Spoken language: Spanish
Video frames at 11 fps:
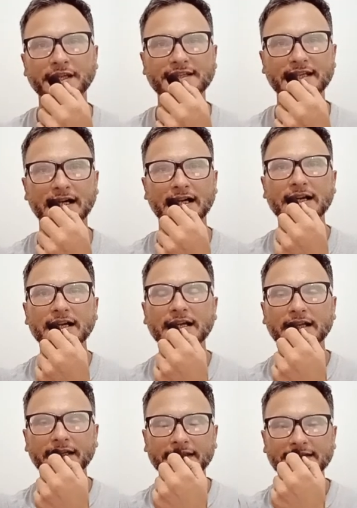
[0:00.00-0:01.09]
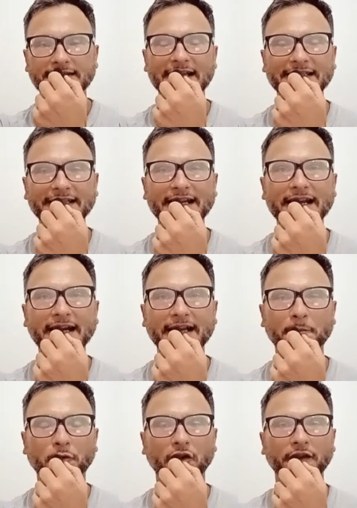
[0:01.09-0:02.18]
Villa se la tira
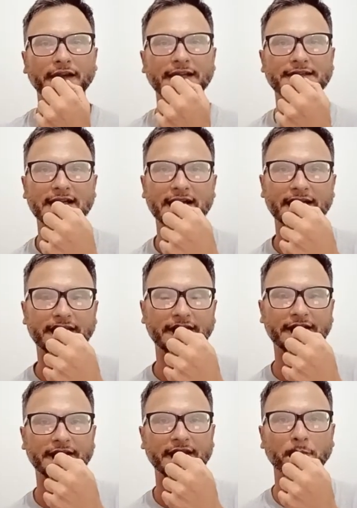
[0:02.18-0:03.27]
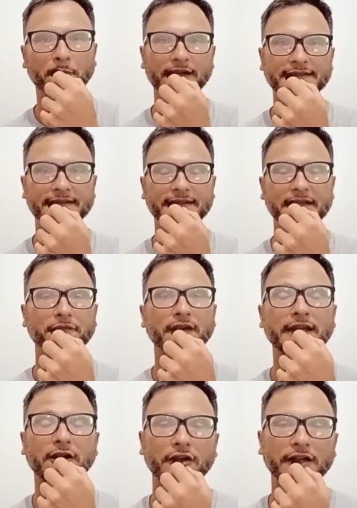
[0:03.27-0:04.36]
larga por derecha y después
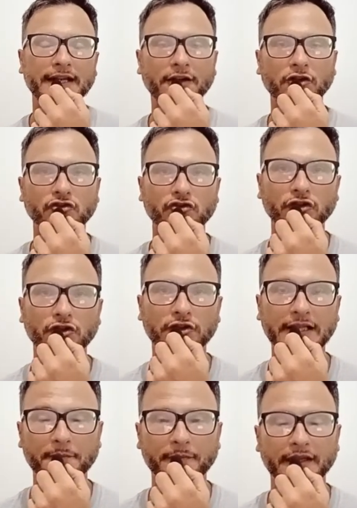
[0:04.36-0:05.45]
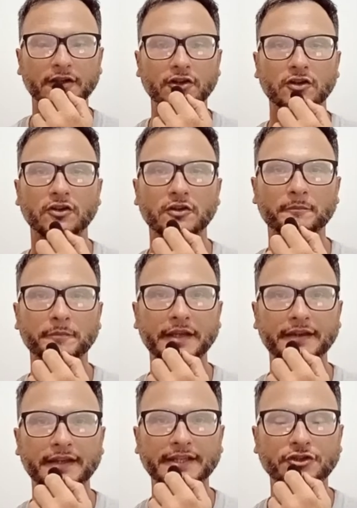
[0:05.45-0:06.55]
define con el arco solo también con pie
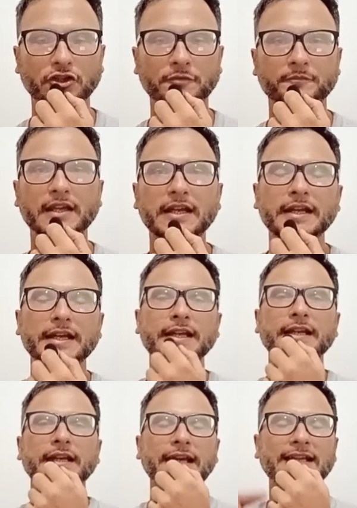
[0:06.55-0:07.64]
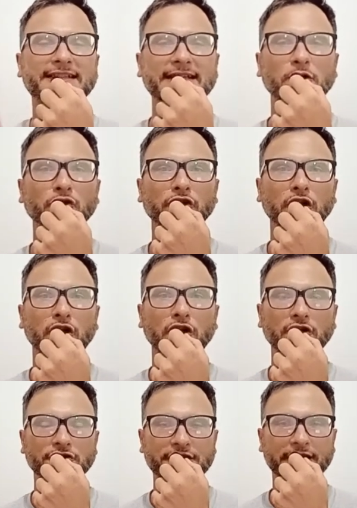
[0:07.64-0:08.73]
derecho. El segundo
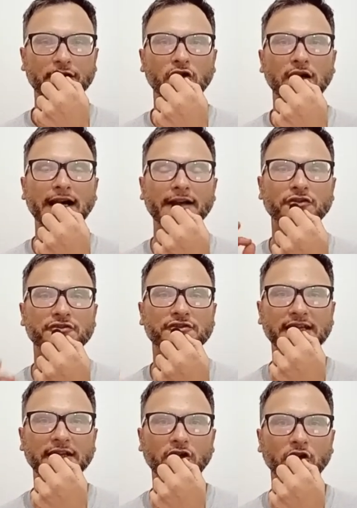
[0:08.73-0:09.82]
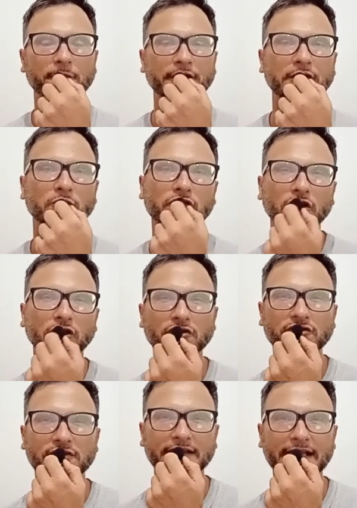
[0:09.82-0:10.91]
gol llegó a los cinco
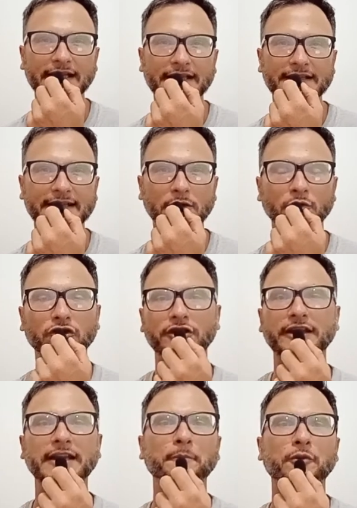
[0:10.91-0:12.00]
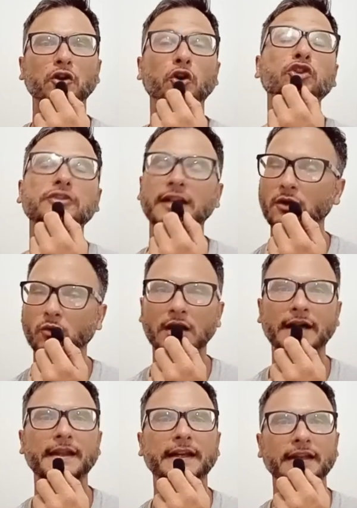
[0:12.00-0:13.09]
minutos del segundo tiempo, otra
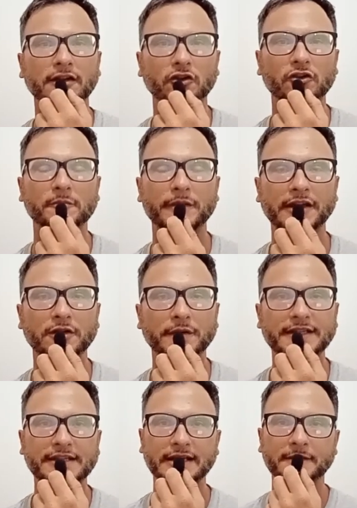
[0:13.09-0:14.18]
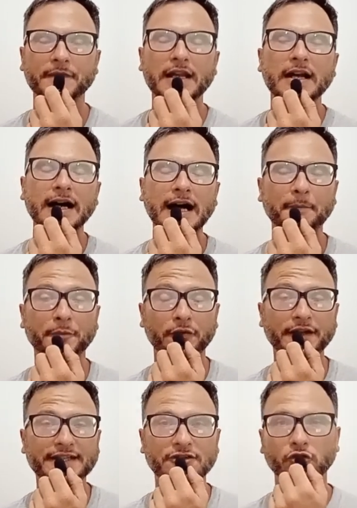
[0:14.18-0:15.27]
jugada que el colombiano Villa
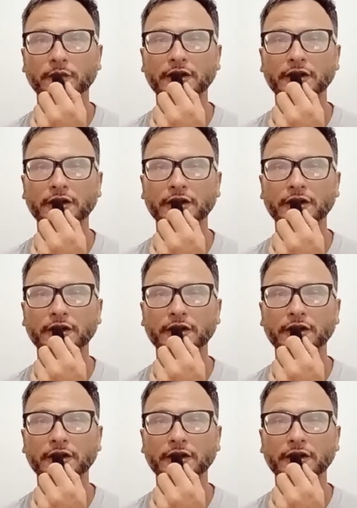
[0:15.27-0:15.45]
aprovecha su